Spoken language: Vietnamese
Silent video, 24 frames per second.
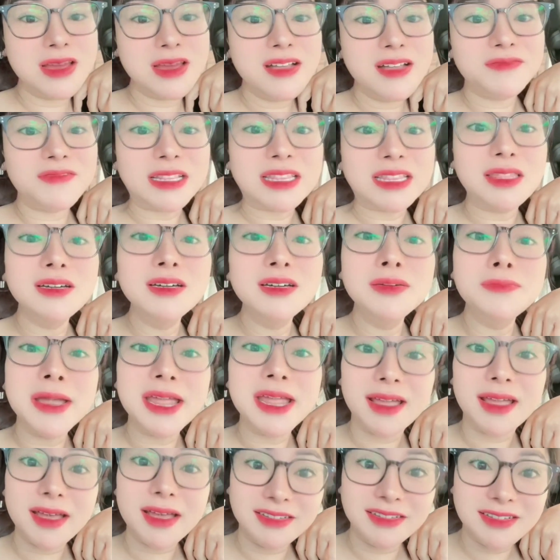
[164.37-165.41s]
và từ
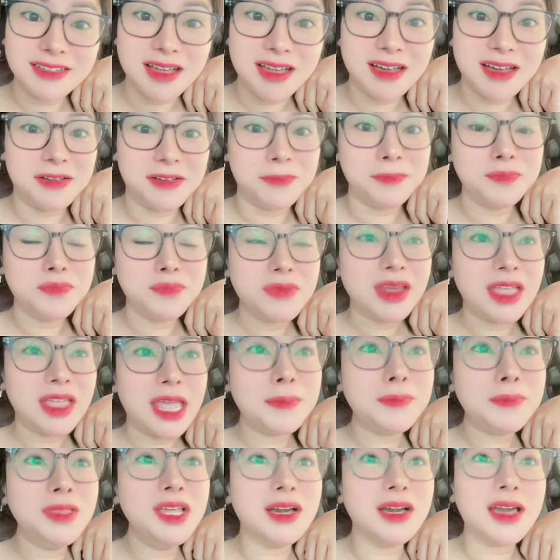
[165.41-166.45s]
bé giờ
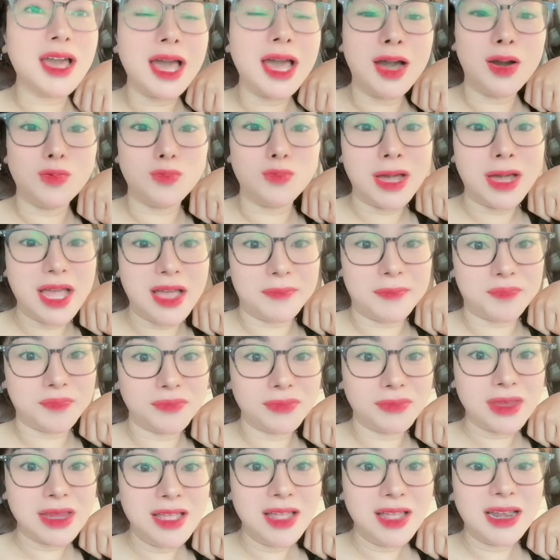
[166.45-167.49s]
em được học á
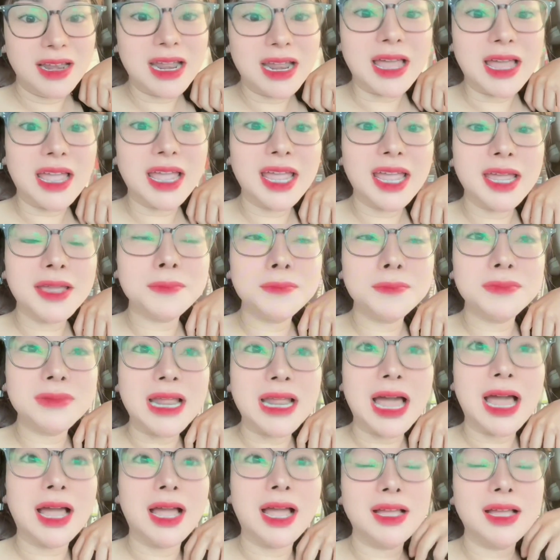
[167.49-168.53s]
là em
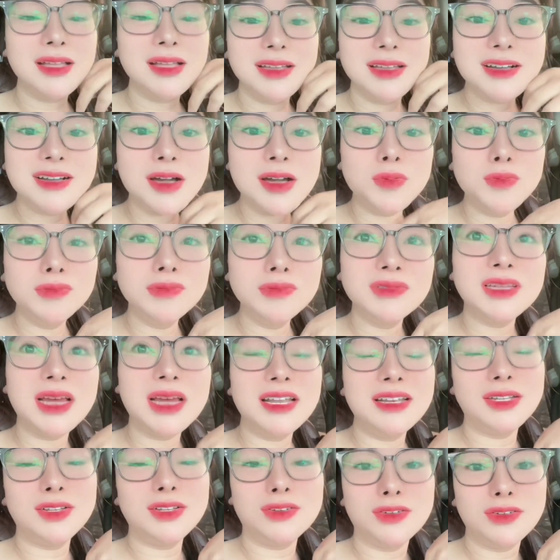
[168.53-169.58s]
là công
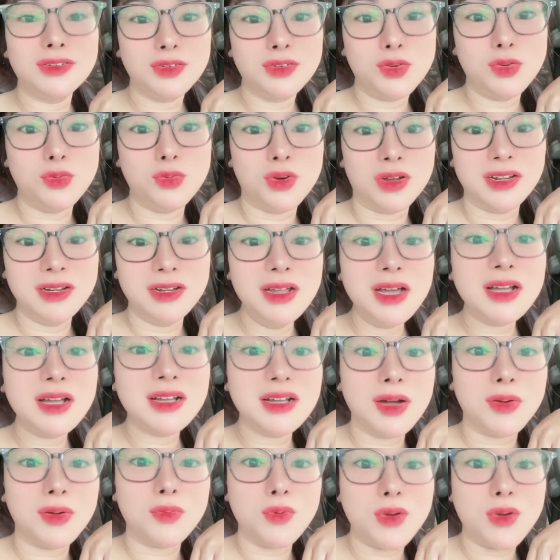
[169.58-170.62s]
dân của nước
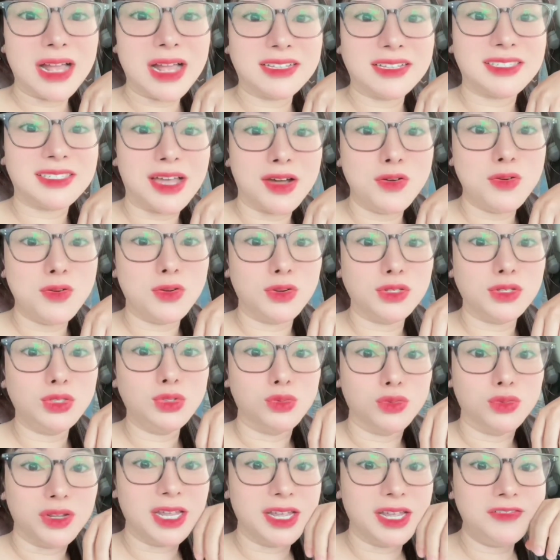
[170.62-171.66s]
Cộng hòa xã hội chủ
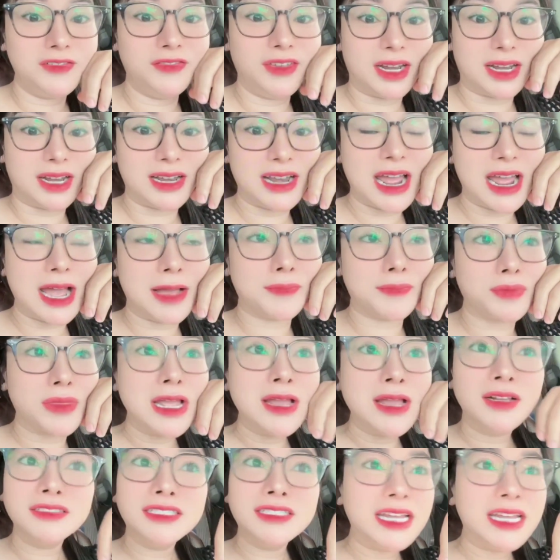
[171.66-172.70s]
nghĩa Việt Nam
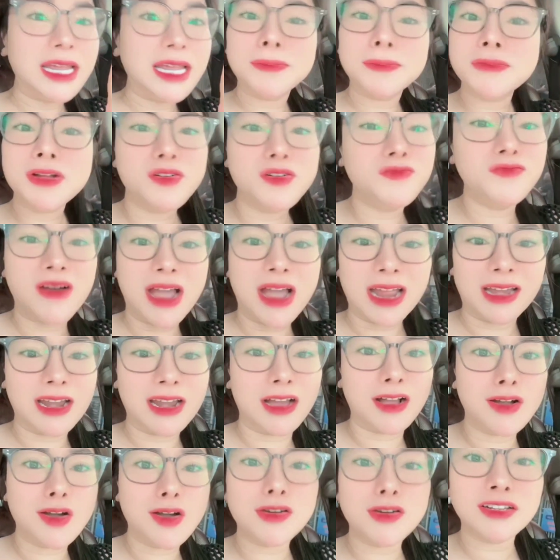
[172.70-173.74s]
Chứ em không phải là
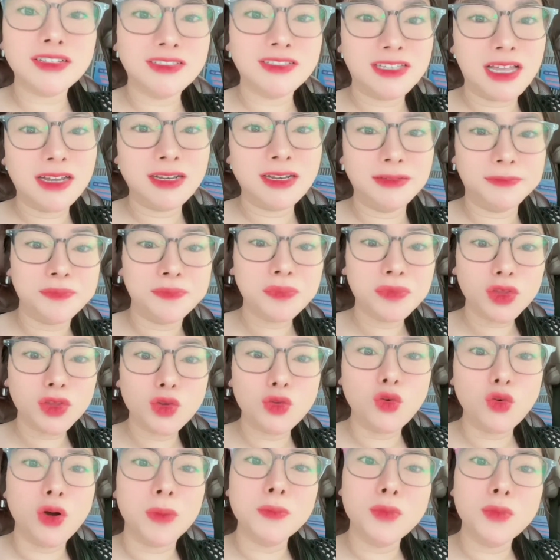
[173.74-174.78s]
con dân
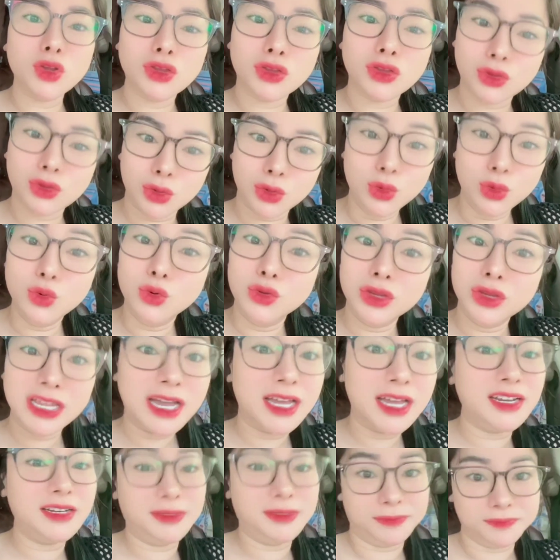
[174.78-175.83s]
của một tù
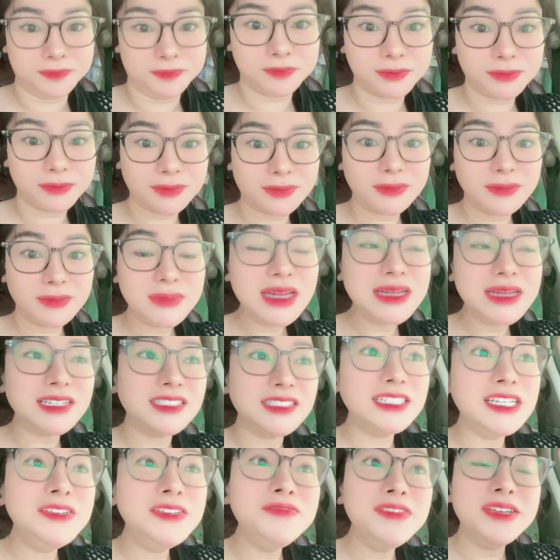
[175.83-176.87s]
nhân
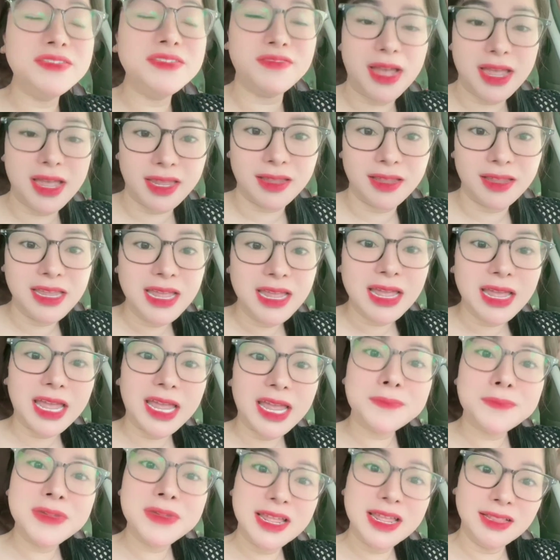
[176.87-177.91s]
Chính vì vậy
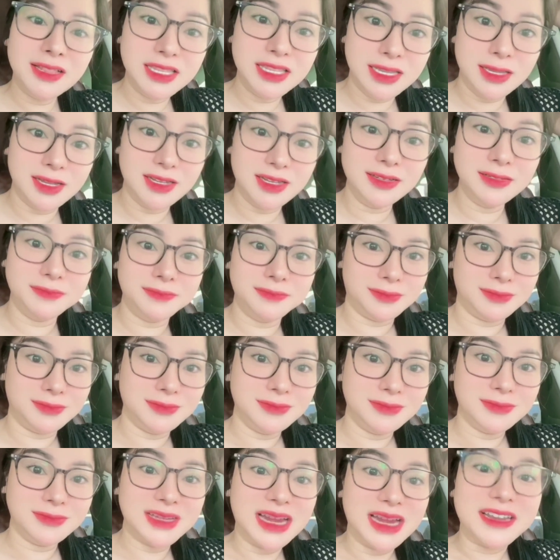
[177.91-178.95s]
em lên tiếng
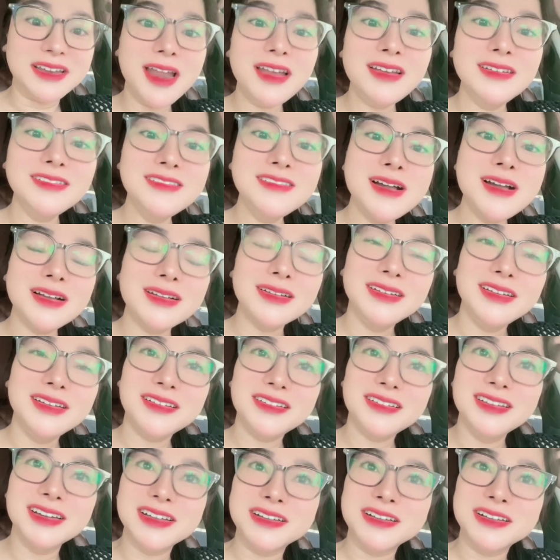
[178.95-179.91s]
để đất nước được